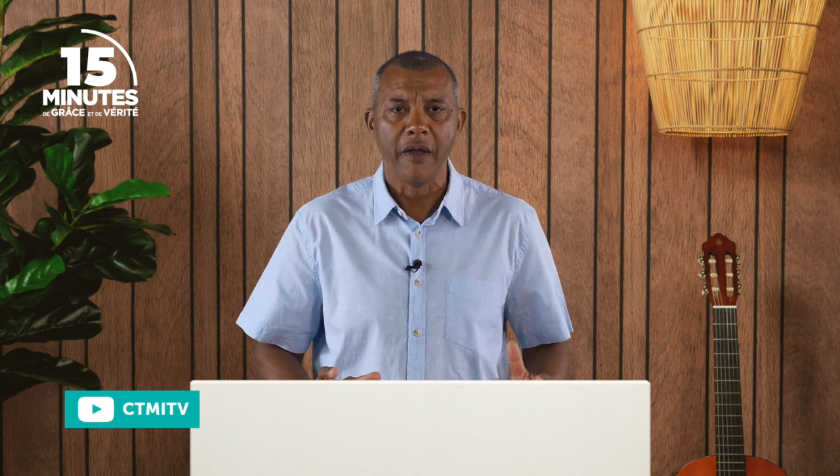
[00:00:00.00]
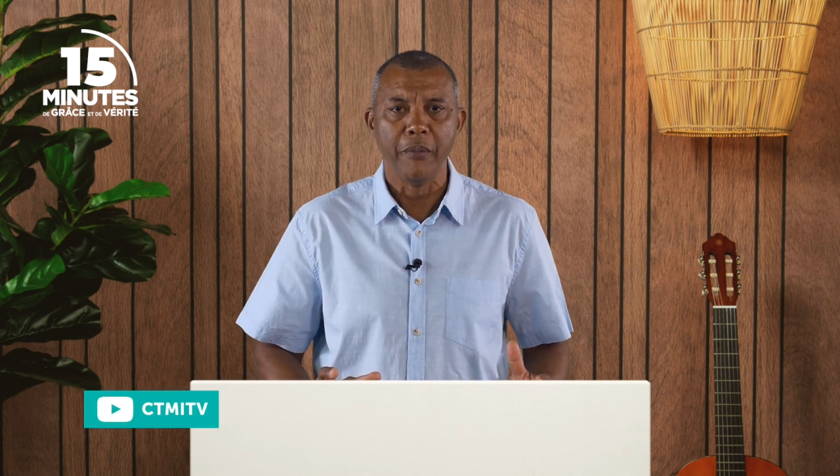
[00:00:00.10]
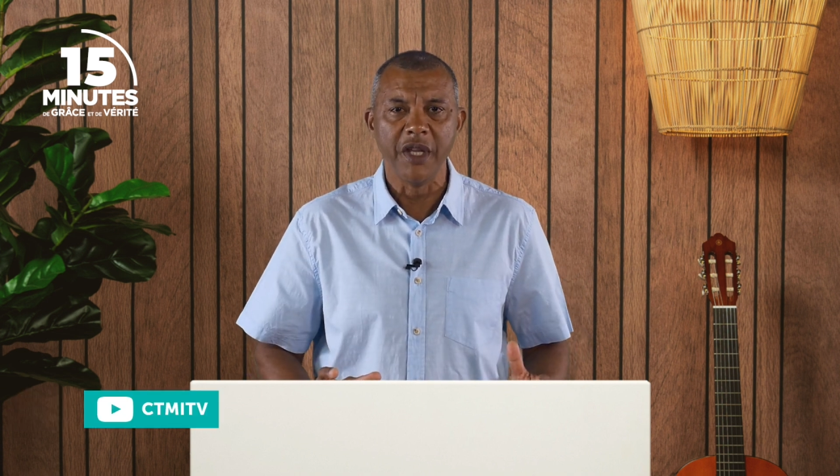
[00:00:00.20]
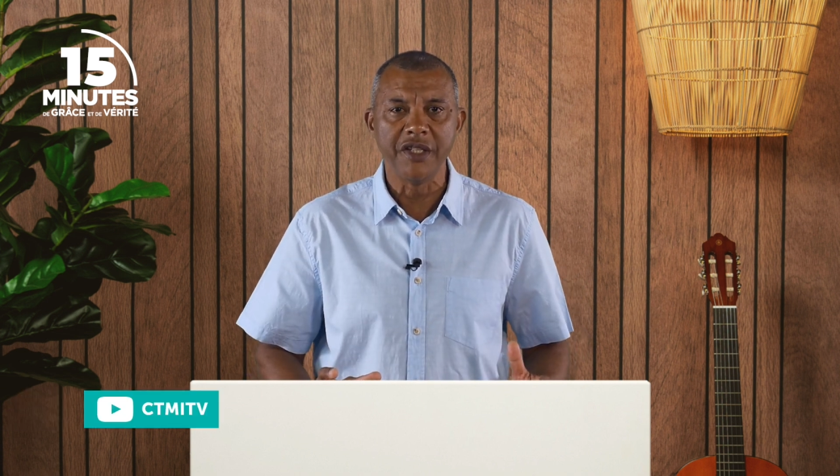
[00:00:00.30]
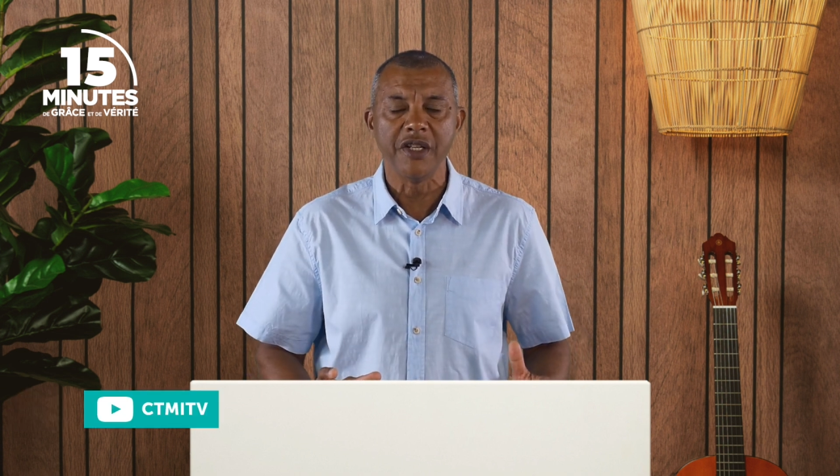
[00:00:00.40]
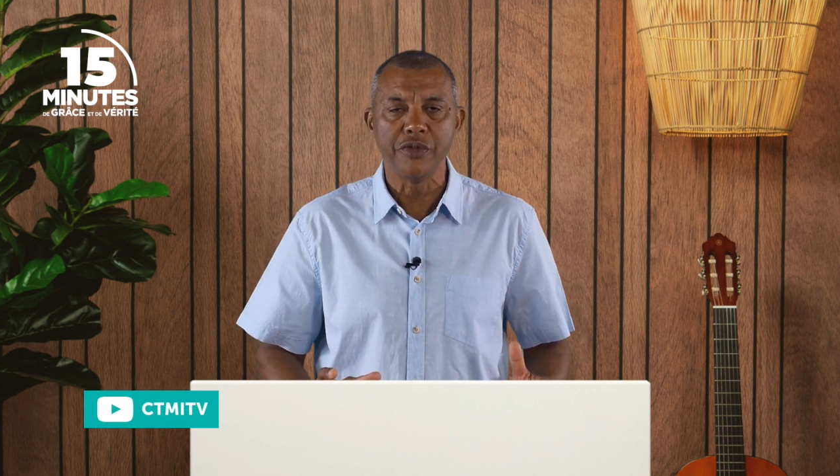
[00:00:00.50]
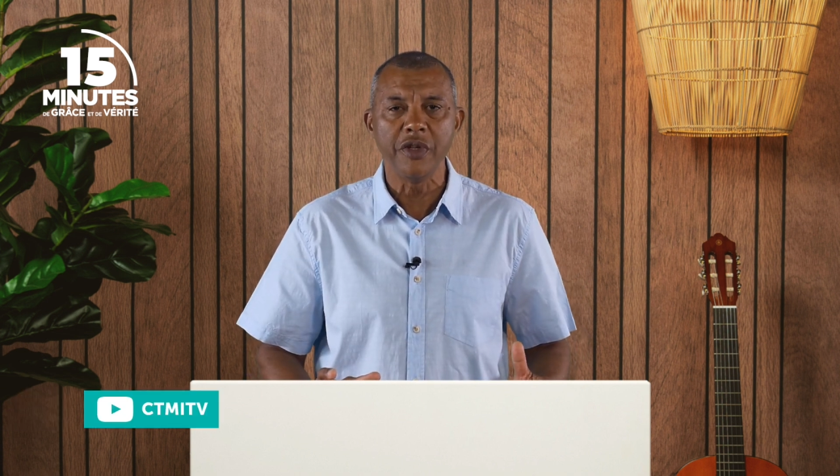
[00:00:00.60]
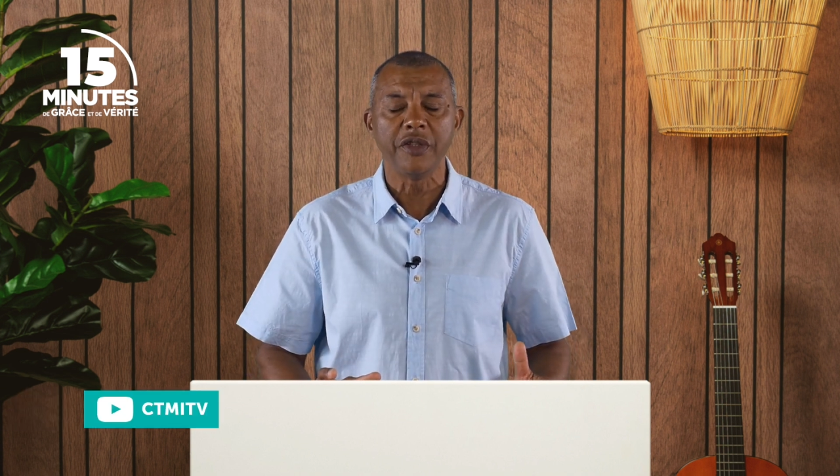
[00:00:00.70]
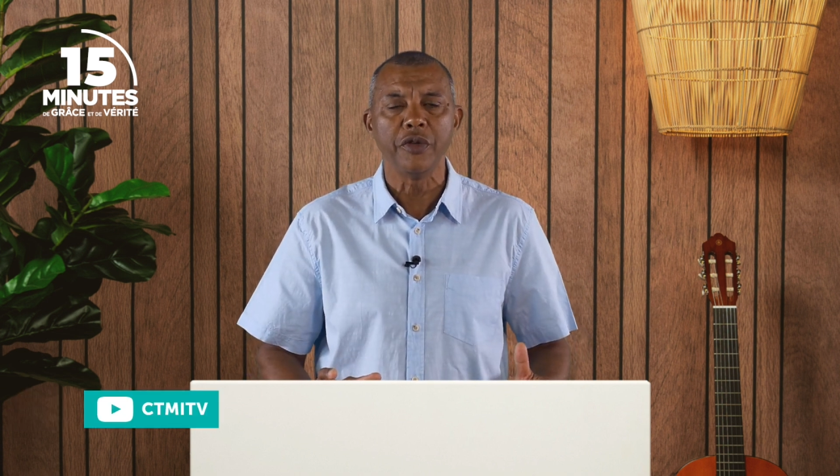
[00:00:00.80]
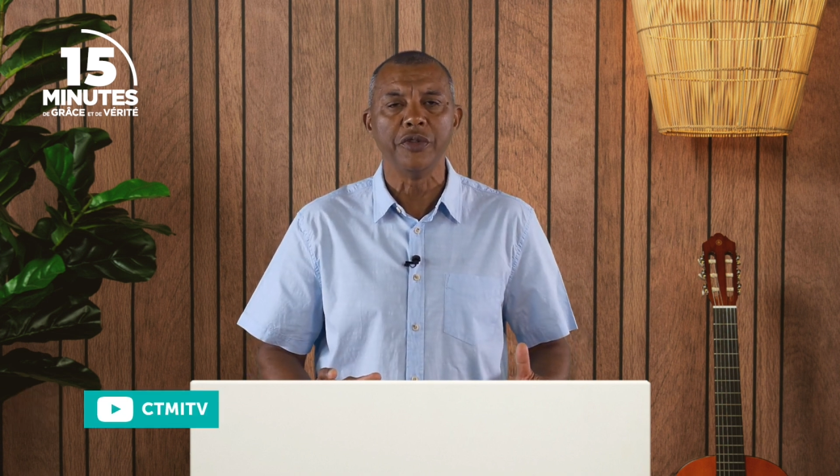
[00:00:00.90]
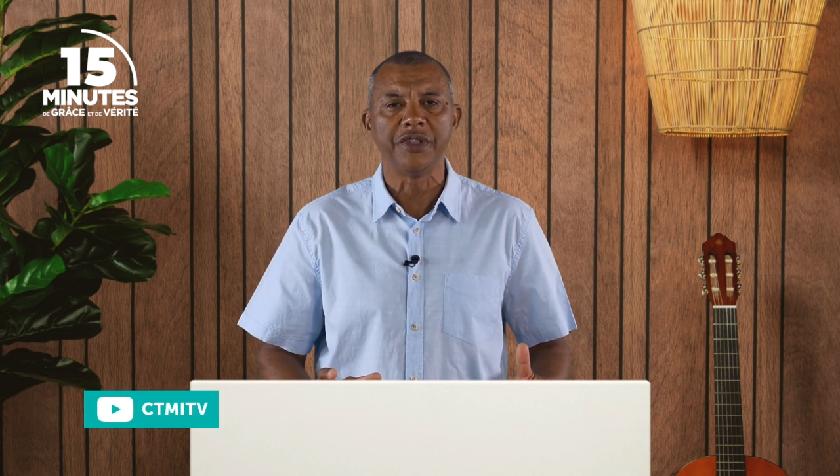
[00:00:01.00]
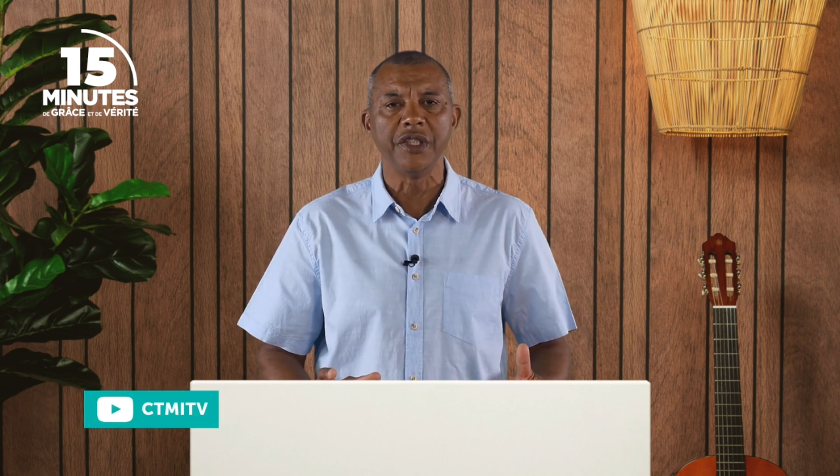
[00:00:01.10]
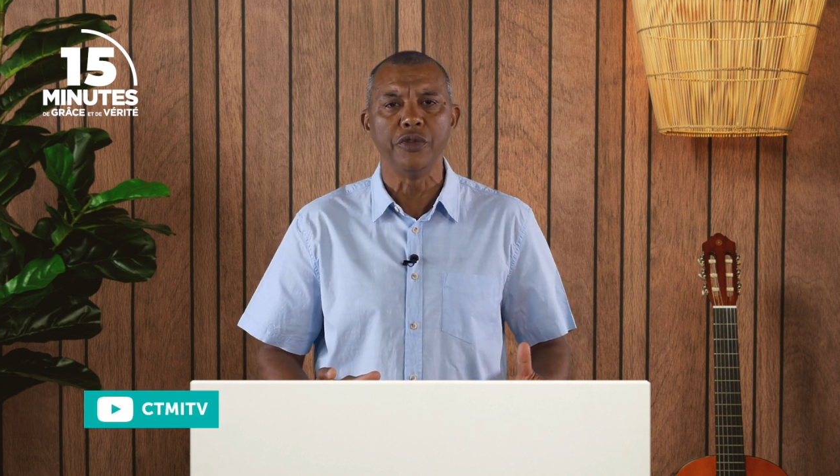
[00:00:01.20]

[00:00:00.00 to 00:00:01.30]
mais Jésus était aussi